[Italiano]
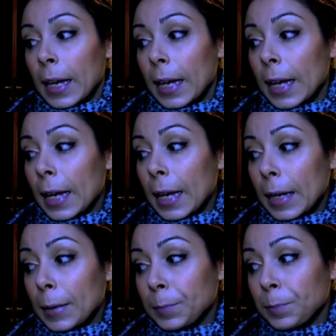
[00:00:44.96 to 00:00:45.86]

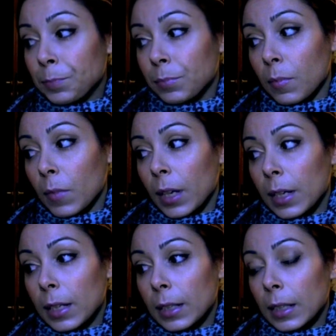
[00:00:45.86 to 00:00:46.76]
e um,
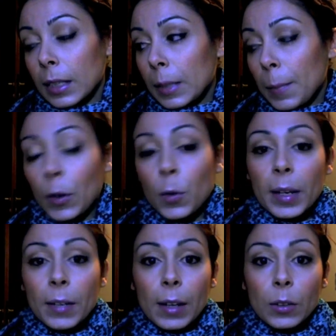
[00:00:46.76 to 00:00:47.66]
eh, il pacco mi
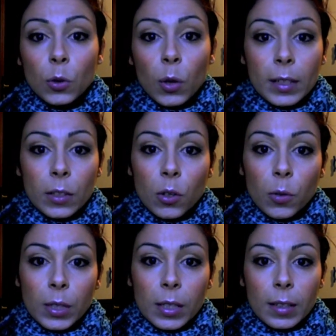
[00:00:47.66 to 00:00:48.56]
è arrivato all'inizio
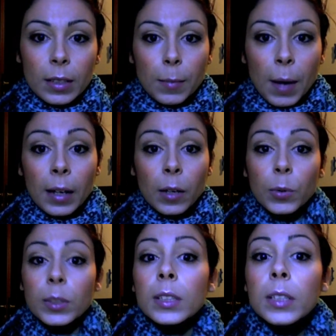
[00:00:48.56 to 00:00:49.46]
di questa settimana
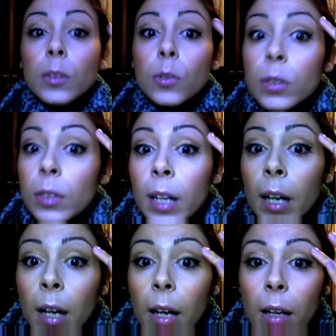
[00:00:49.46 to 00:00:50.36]
quindi non...
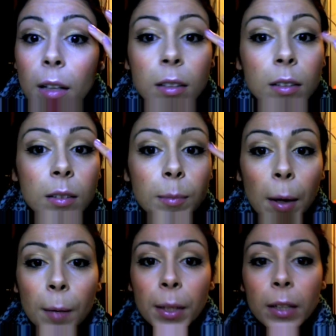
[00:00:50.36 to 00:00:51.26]
mamma
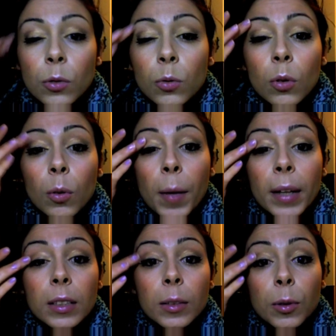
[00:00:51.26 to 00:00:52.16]
eh, ah, mia che trucco
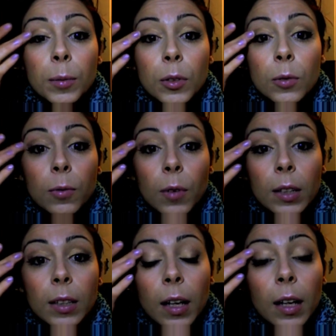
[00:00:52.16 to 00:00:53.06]
pessimo che mi sono
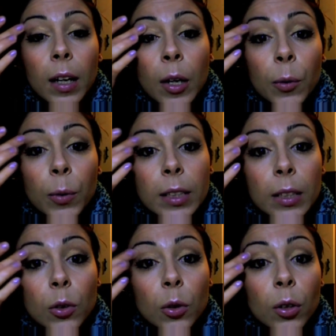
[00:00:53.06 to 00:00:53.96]
fatta
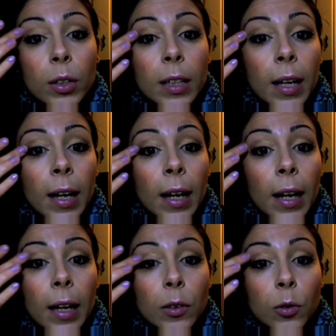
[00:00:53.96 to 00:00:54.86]
quindi non,
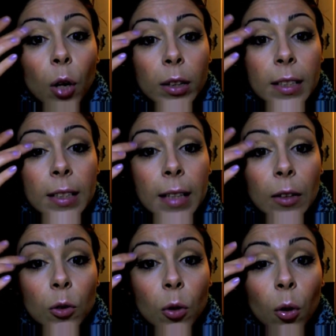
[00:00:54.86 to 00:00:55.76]
eh, non ho
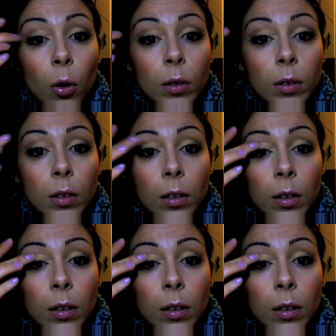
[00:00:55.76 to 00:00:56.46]
testato uh,